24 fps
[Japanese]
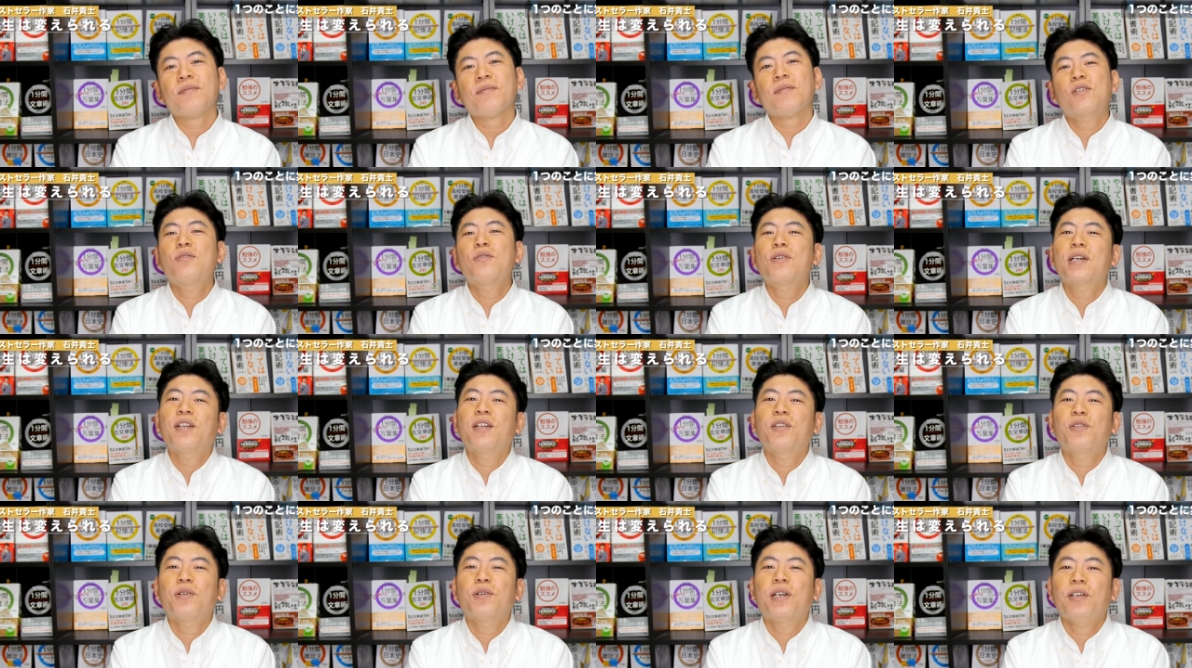今
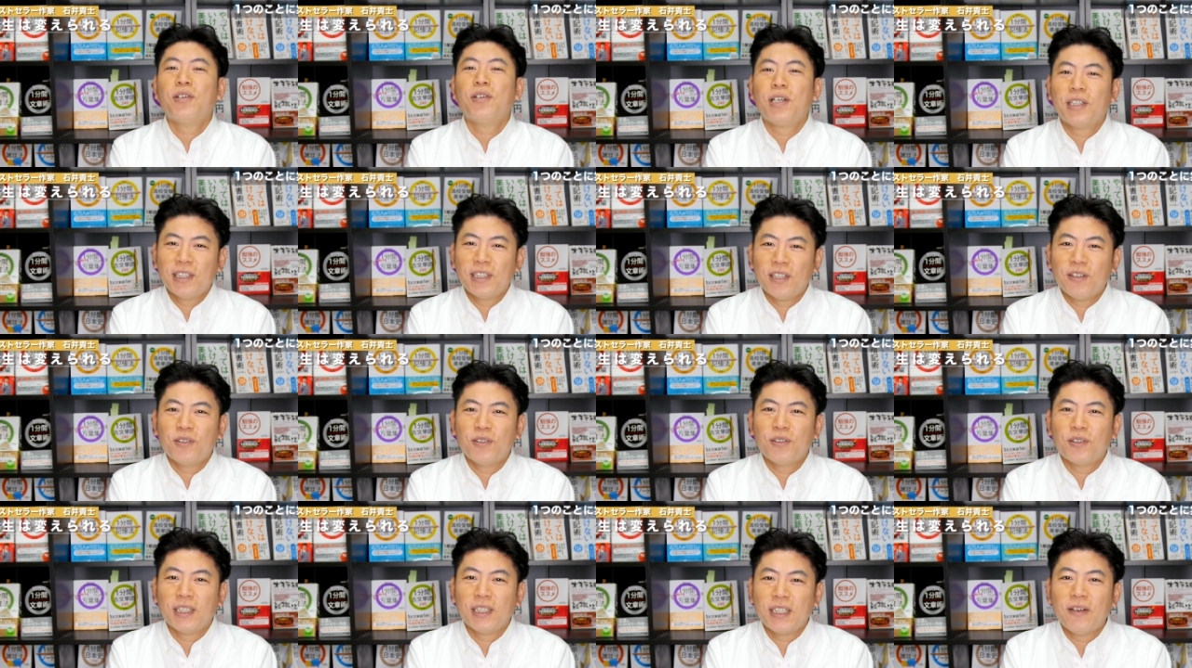回の動画が良かった
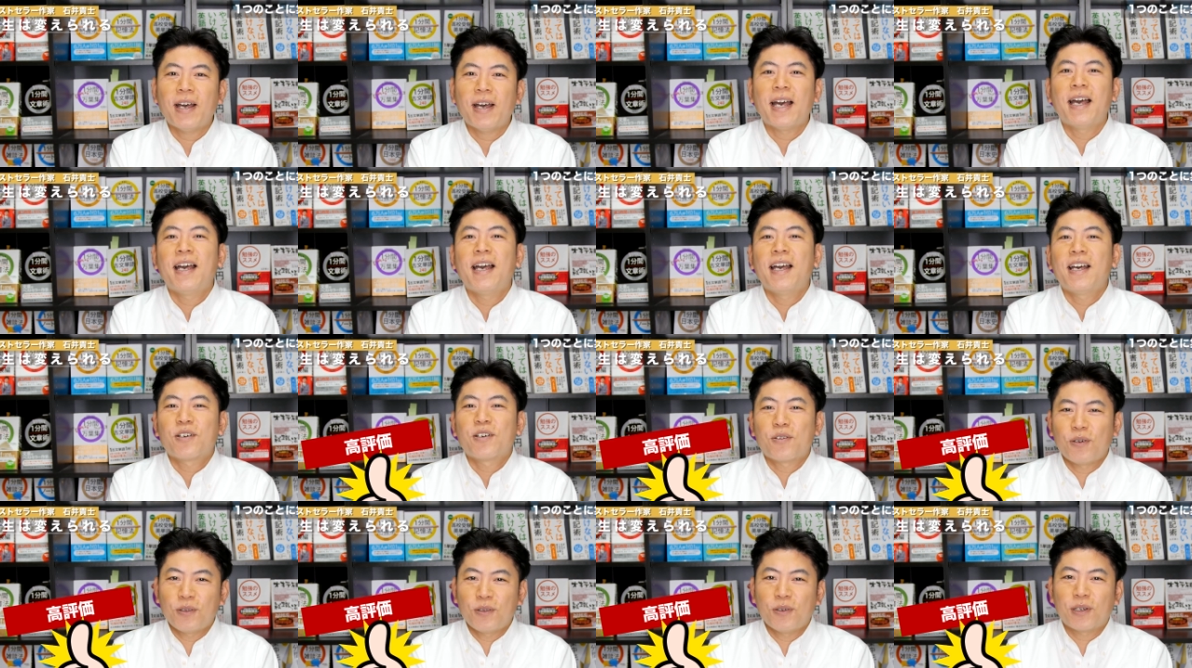よという方は
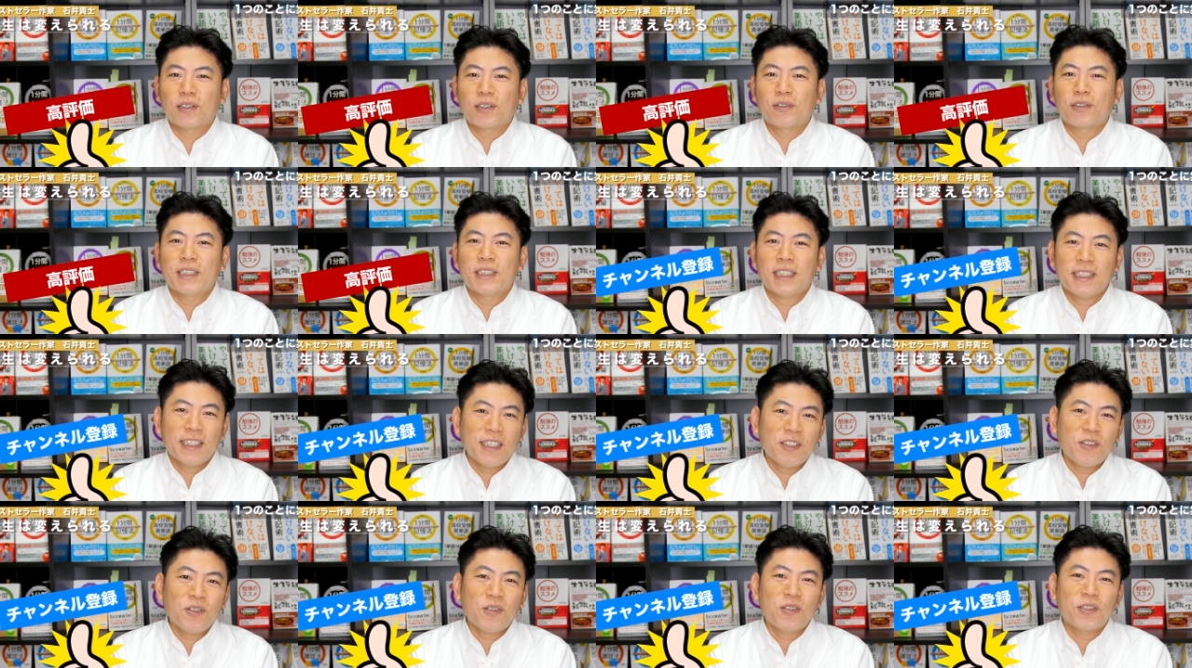高評価と
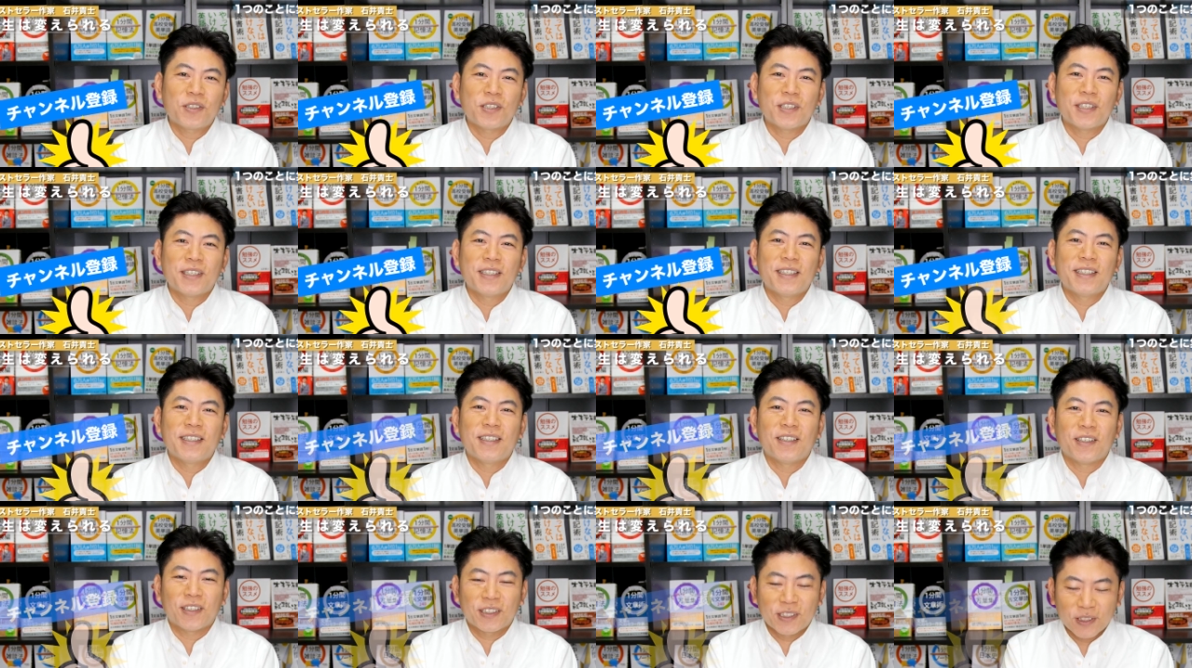チャンネル登録
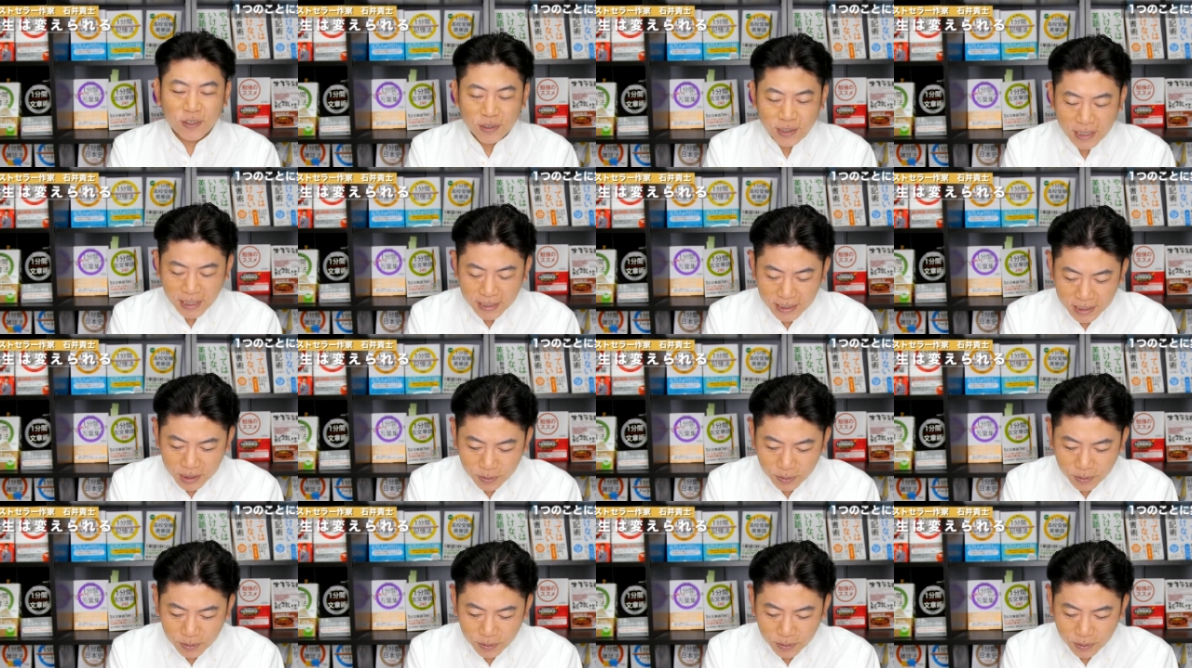よろしくお願いいた